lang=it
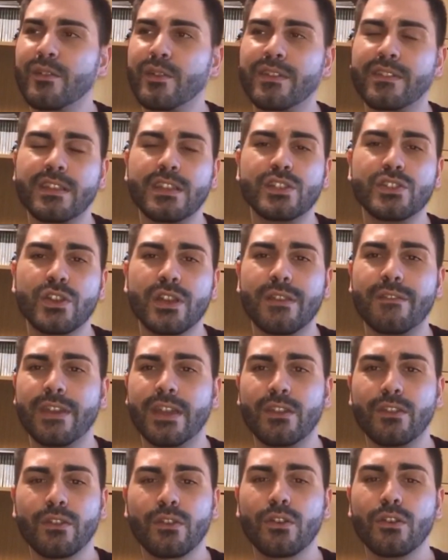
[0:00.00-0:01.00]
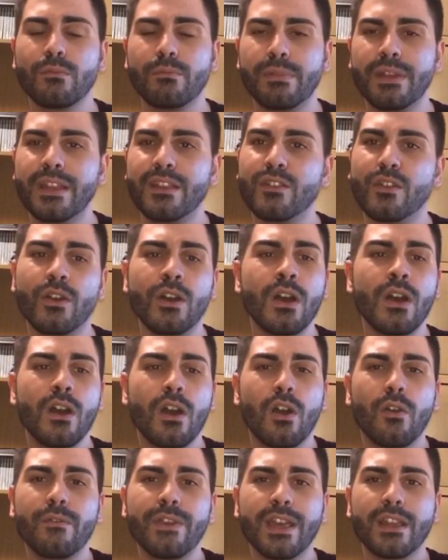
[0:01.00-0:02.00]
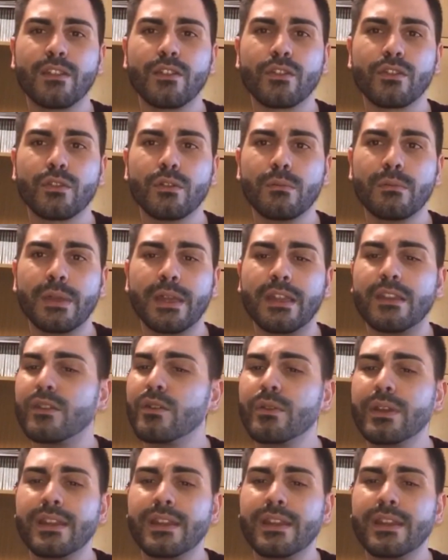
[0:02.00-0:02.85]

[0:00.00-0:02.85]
questi giochi vi hanno colpito o vi hanno stupito.